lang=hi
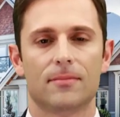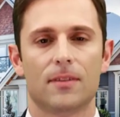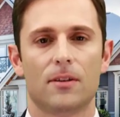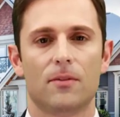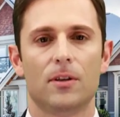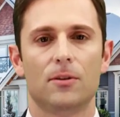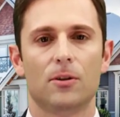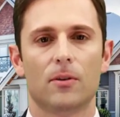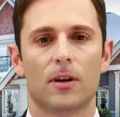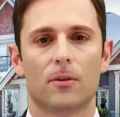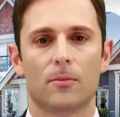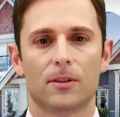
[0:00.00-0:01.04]
इस वीडियो में
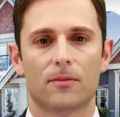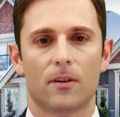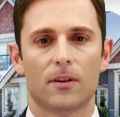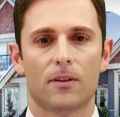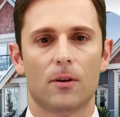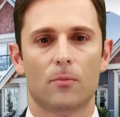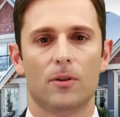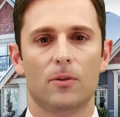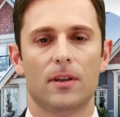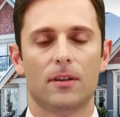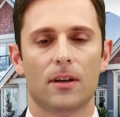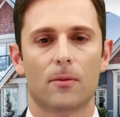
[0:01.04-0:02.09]
हम इस पवित्र
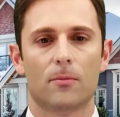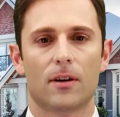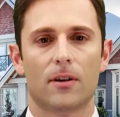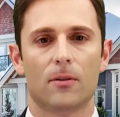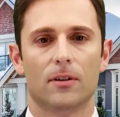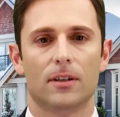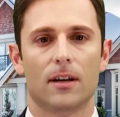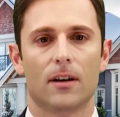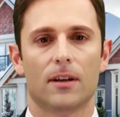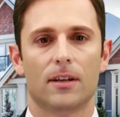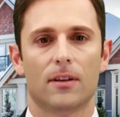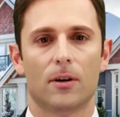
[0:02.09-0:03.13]
मंदिर की यात्रा करेंगे
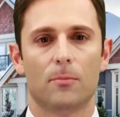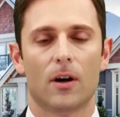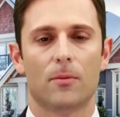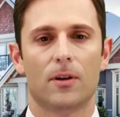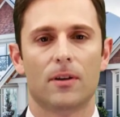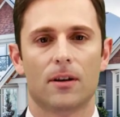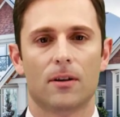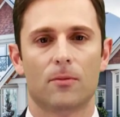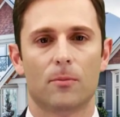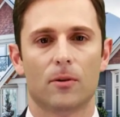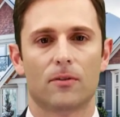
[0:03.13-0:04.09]
और इसके धार्मिक महत्व को